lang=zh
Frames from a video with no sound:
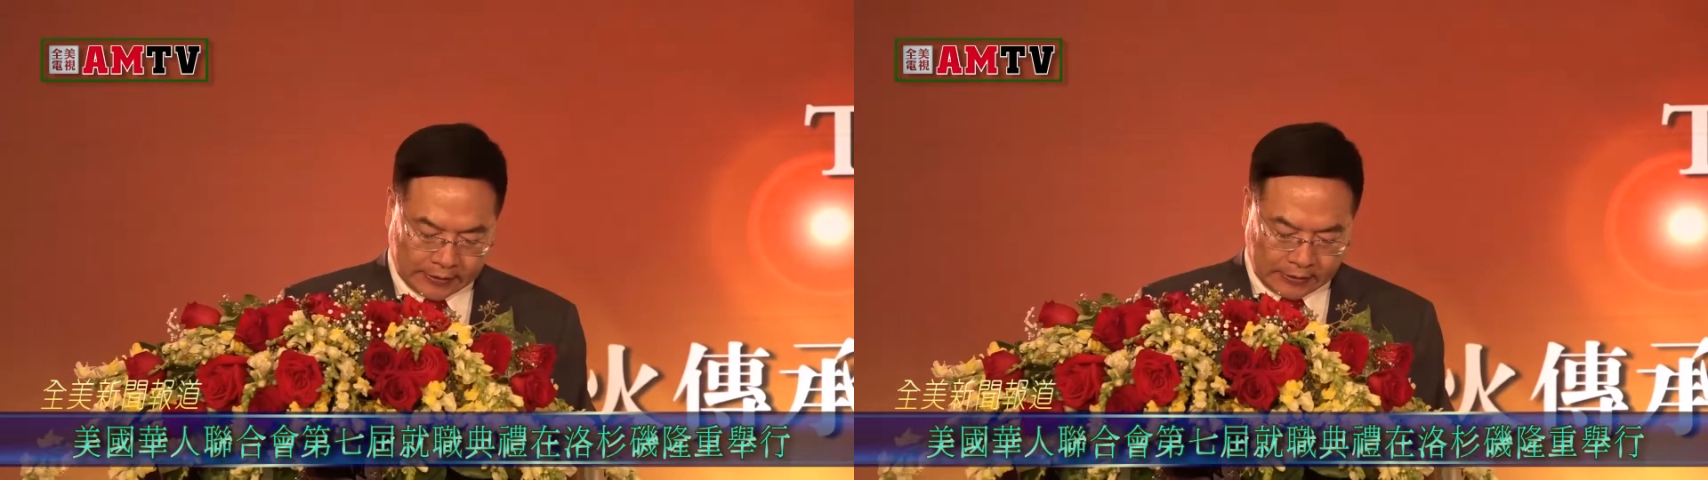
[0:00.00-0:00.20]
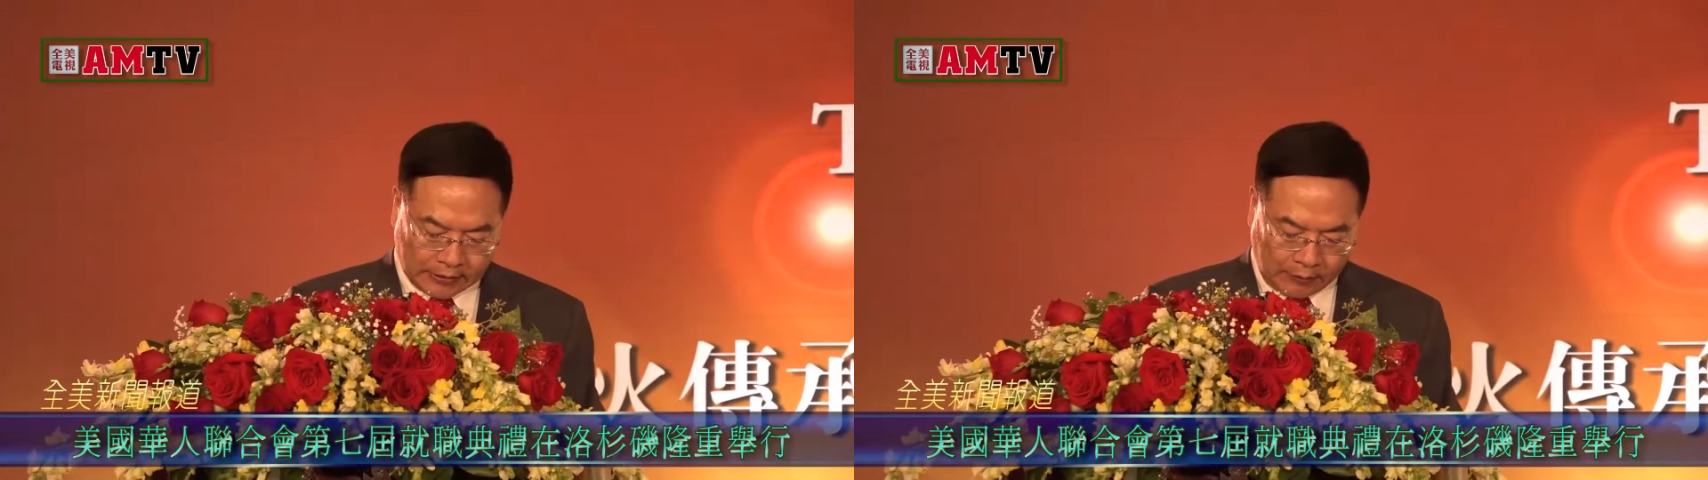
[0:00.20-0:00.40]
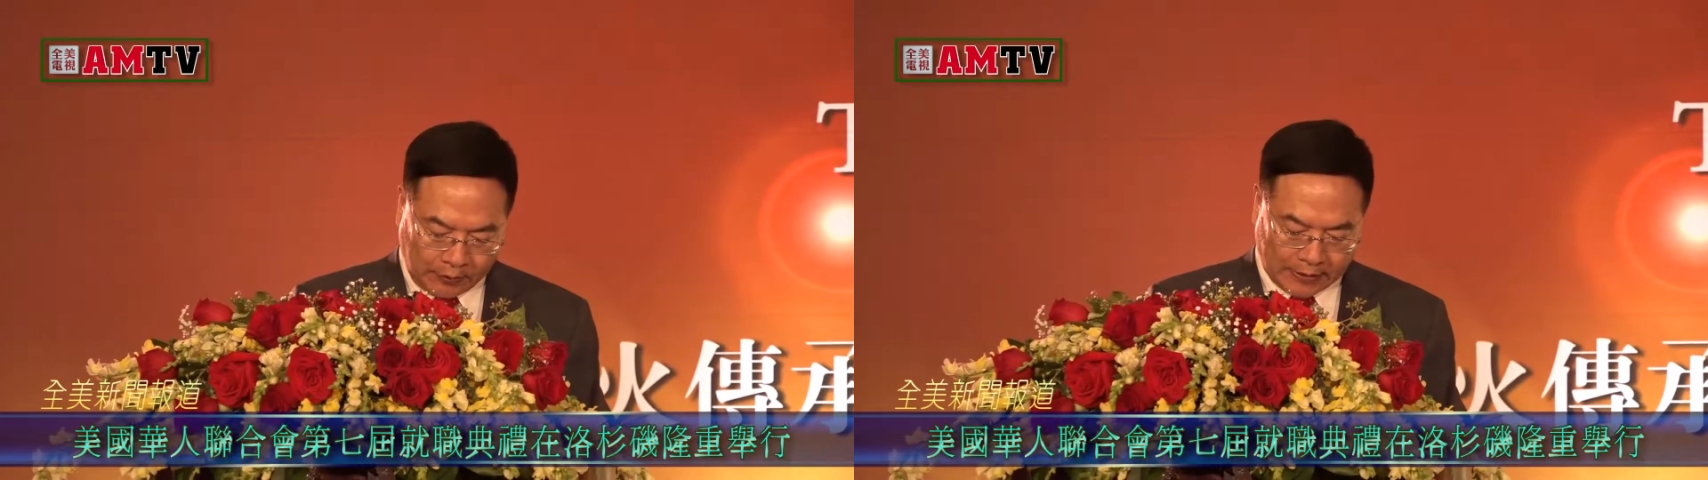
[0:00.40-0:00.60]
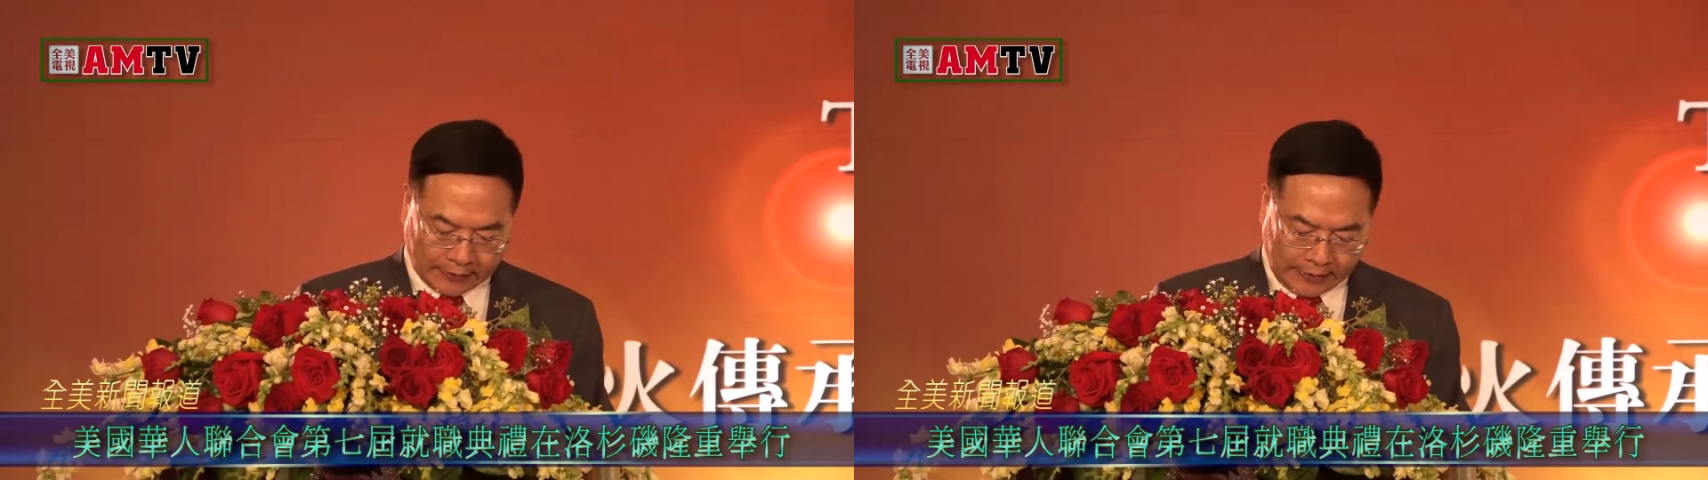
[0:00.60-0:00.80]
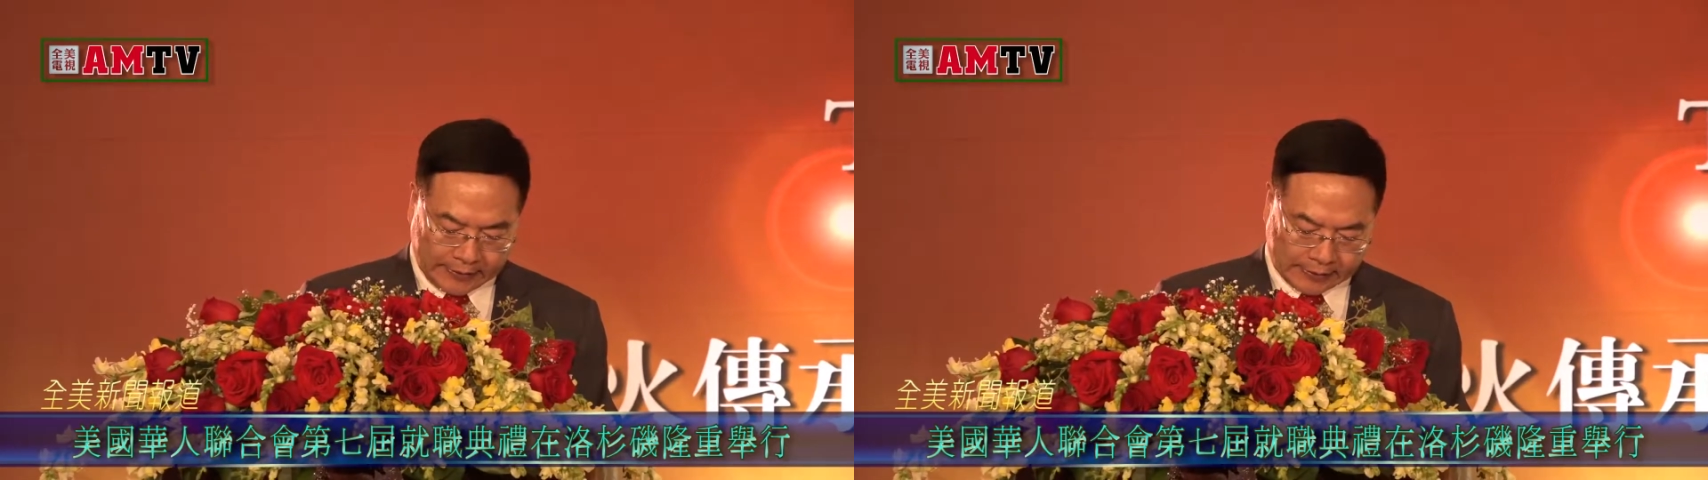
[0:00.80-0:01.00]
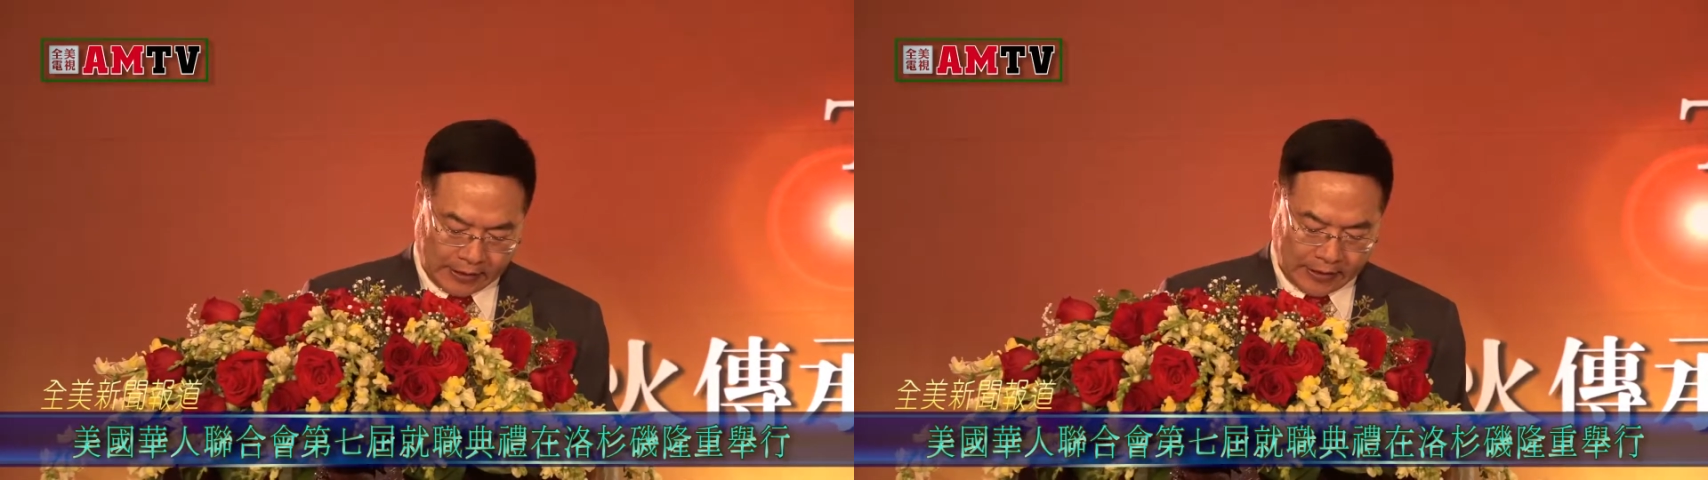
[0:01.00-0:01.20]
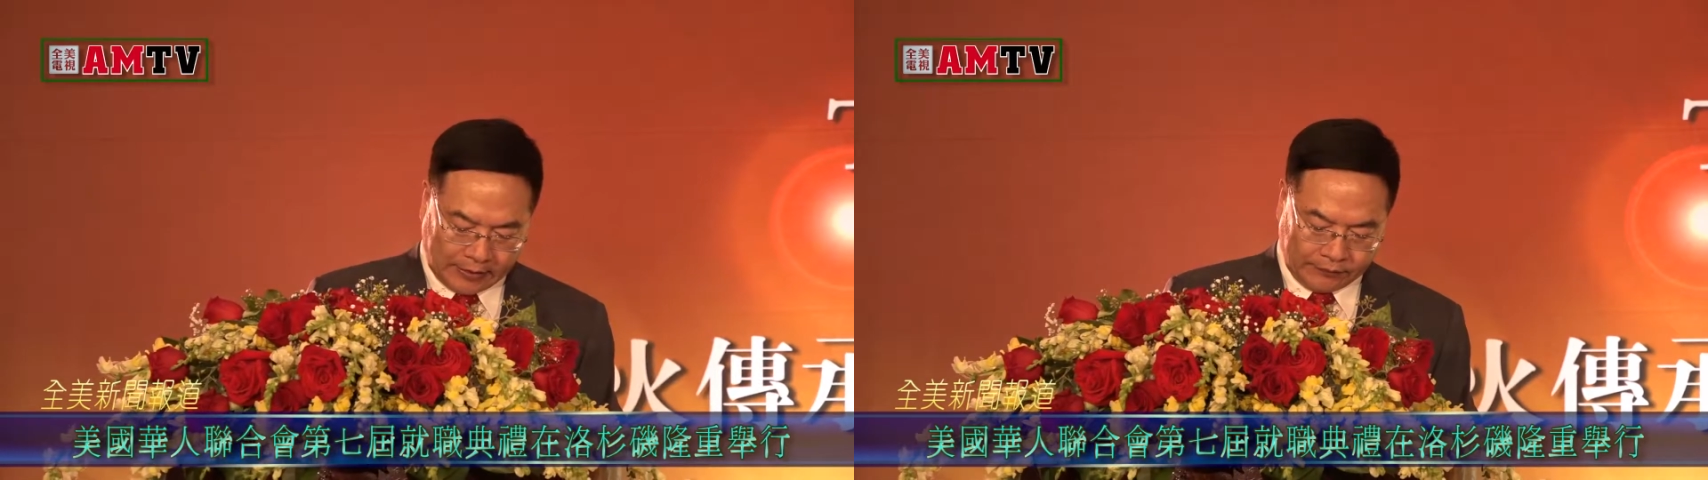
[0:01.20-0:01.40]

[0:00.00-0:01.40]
多年来为